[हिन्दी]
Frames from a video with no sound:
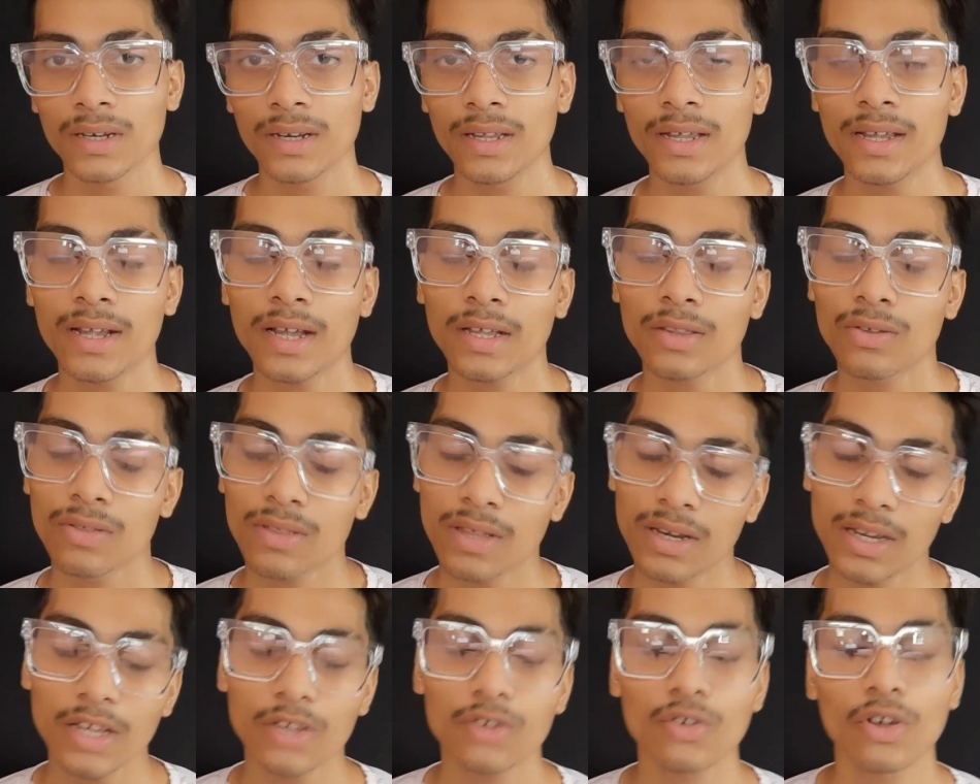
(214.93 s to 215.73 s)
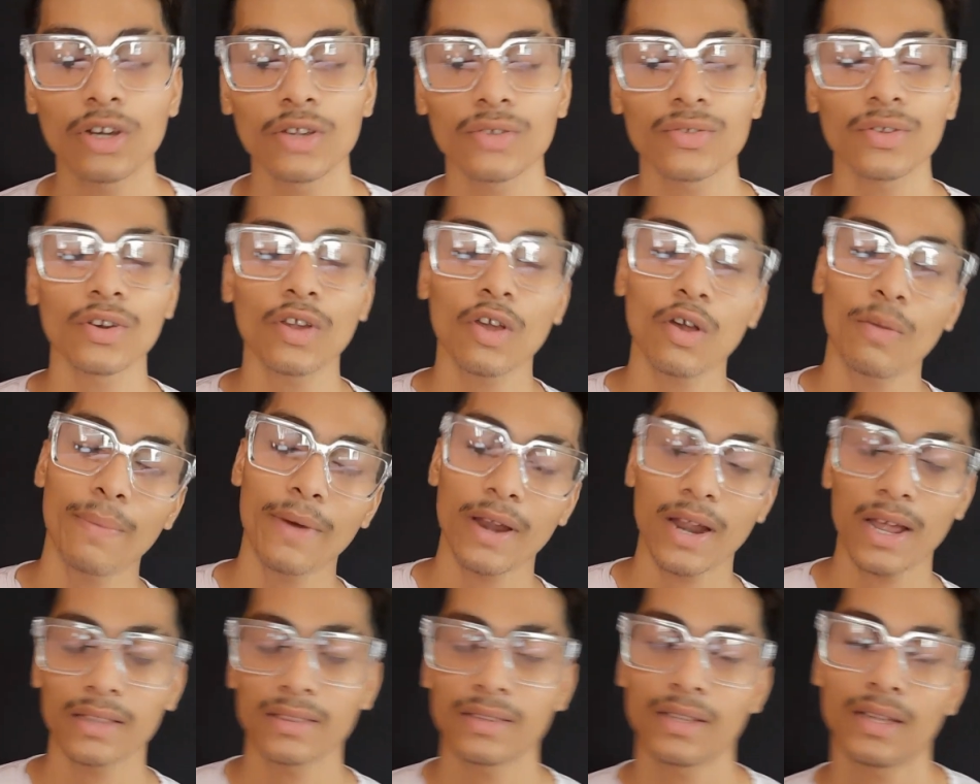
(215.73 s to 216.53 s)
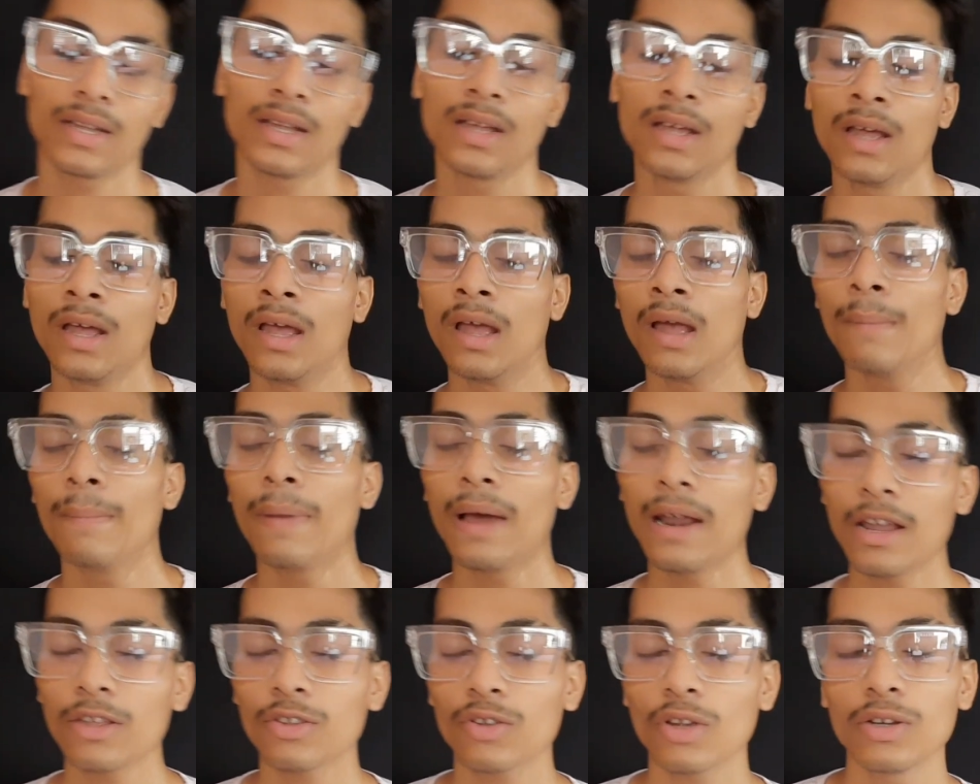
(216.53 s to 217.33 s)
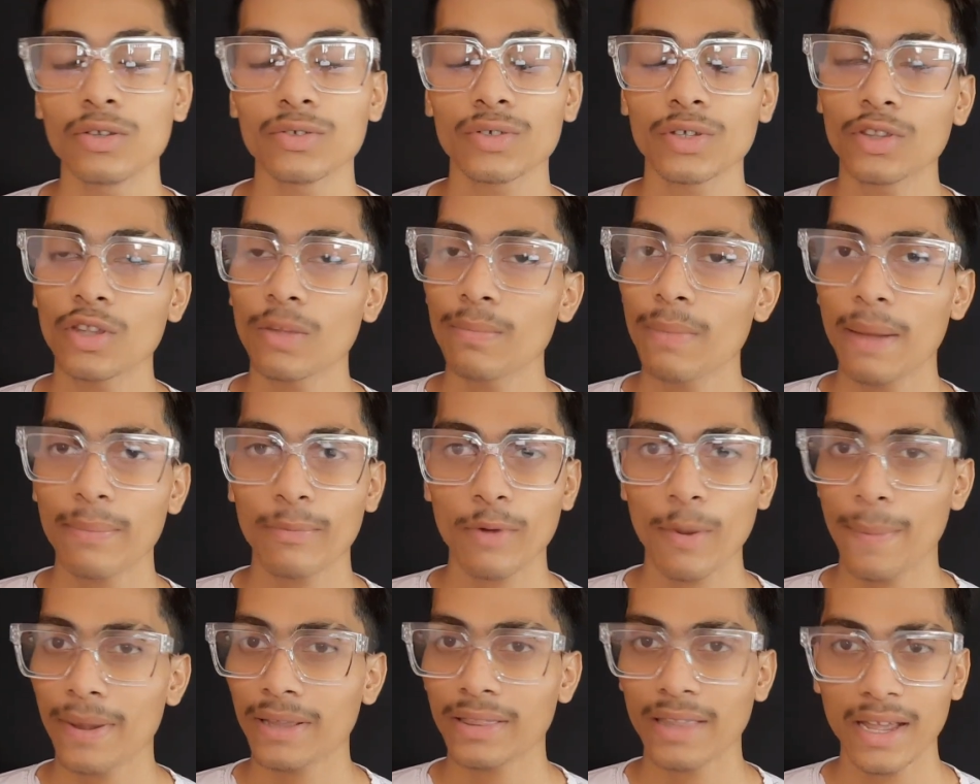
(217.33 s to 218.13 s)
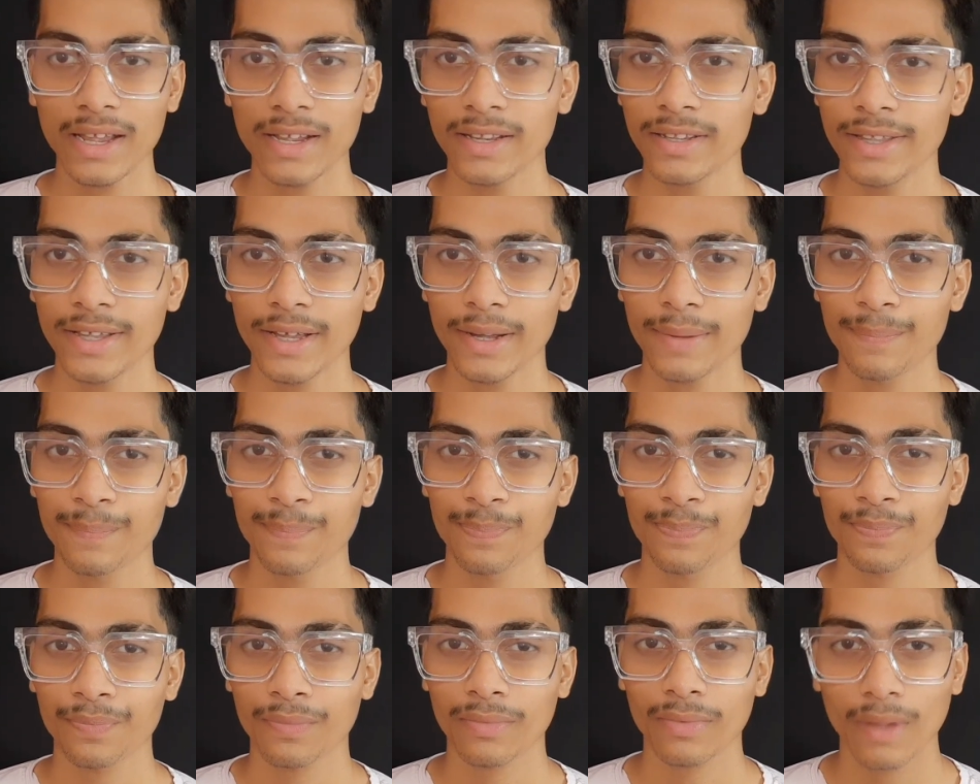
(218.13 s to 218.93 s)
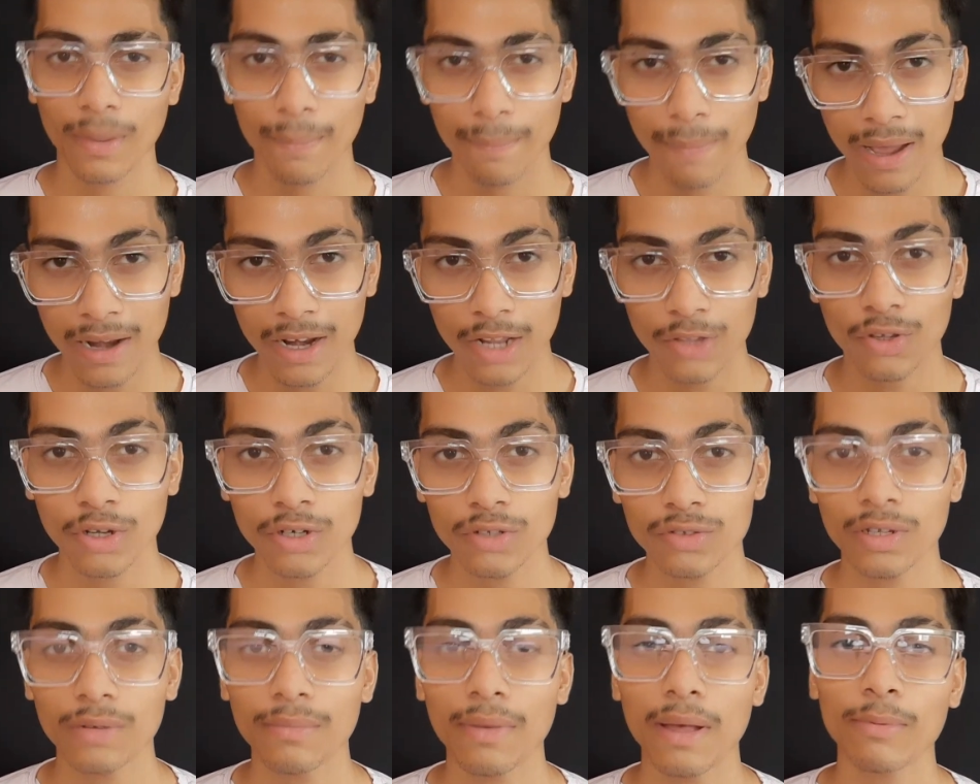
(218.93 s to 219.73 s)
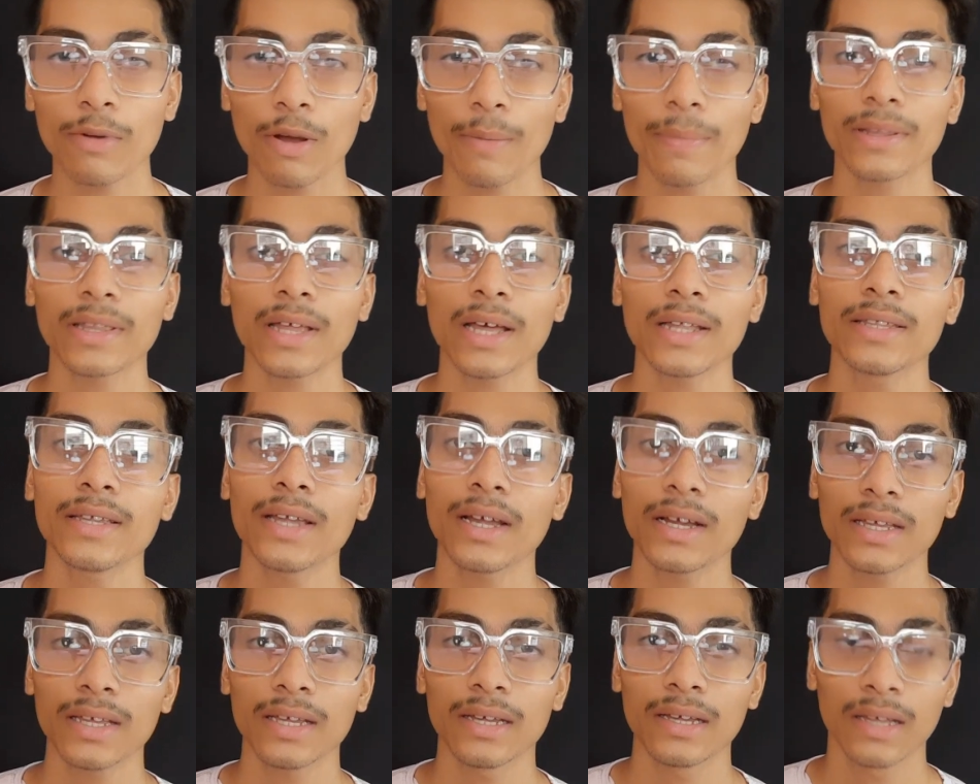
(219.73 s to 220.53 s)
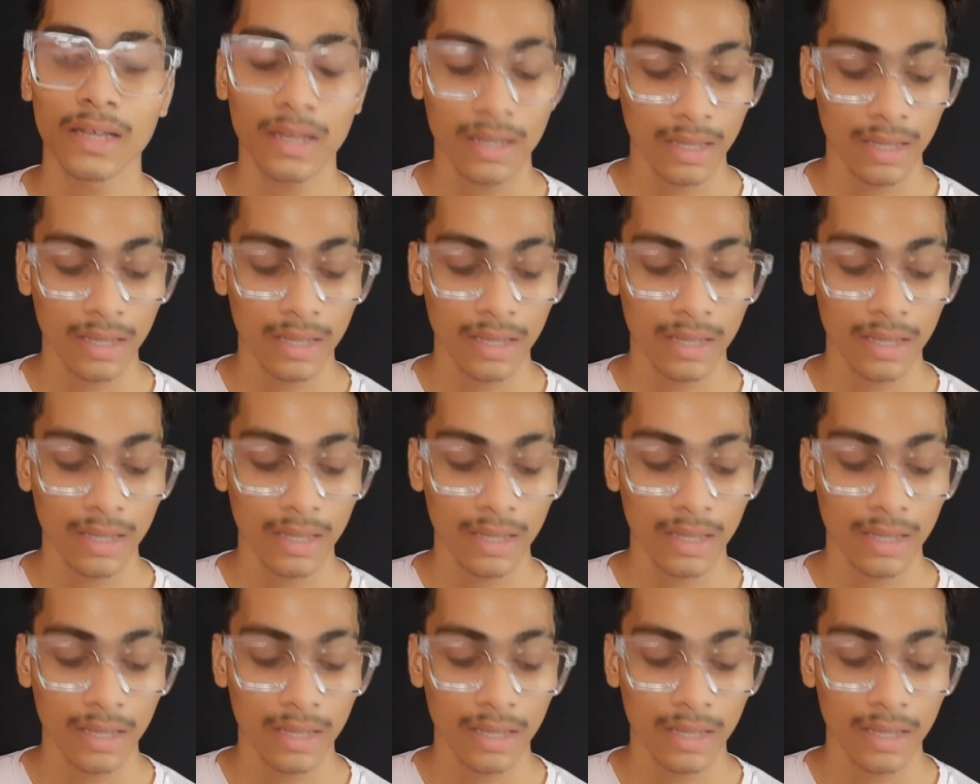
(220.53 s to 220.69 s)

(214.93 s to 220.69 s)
ठीक है तो चलिए सॉल्यूशन के ऊपर आते हैं पहला सॉल्यूशन तो मैं आपको बता ही दिया पहला सॉल्यूशन मैं आपको बता दिया कि